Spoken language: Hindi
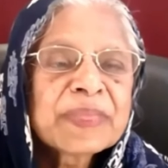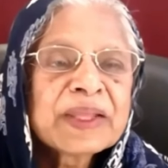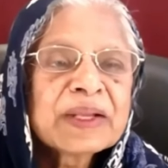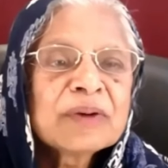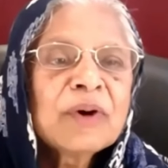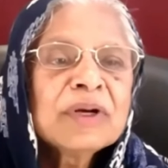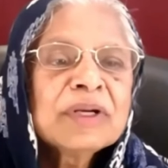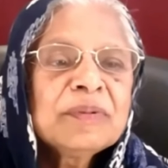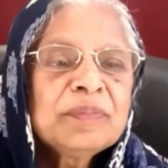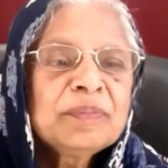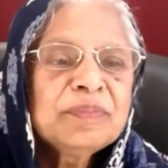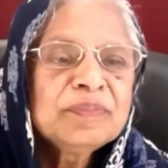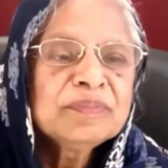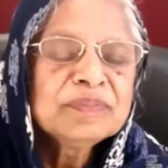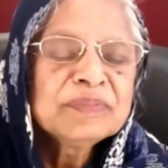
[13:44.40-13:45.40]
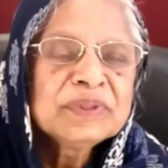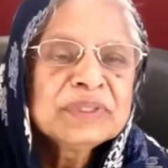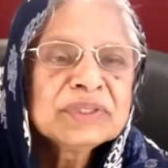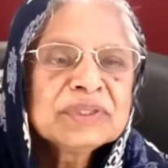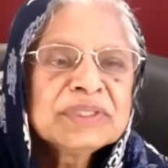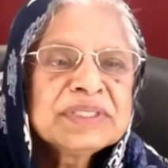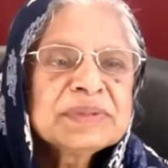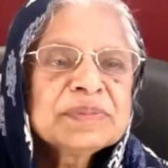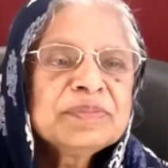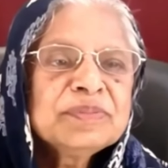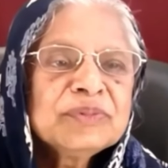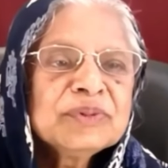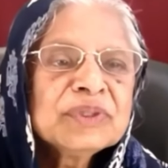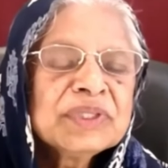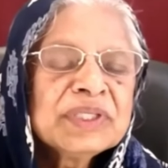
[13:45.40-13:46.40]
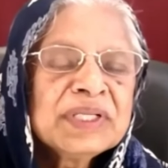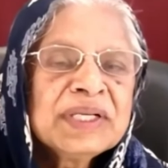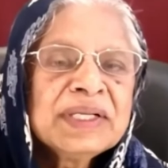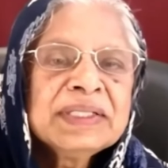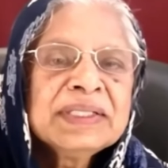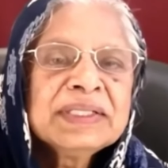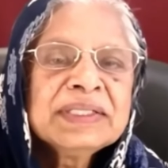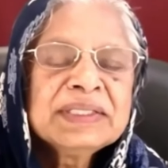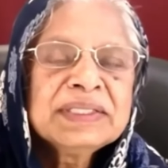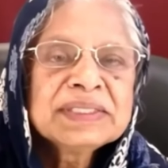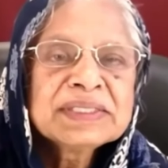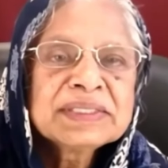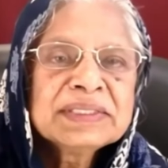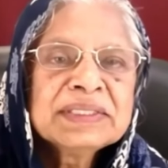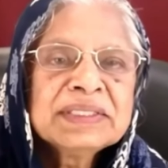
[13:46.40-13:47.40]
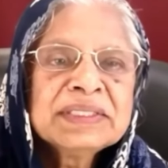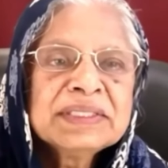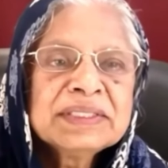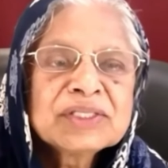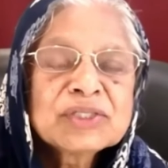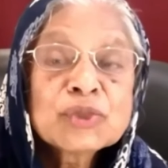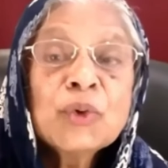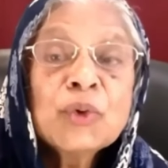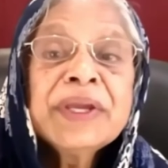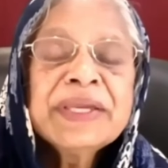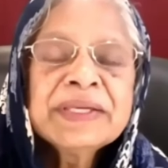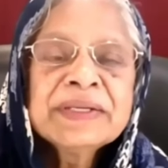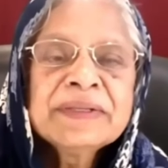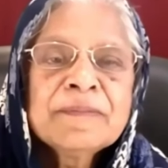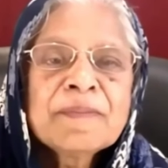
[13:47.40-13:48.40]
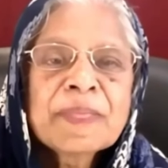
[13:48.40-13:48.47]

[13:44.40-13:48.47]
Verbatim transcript: द लॉर्ड इज इज सोइंग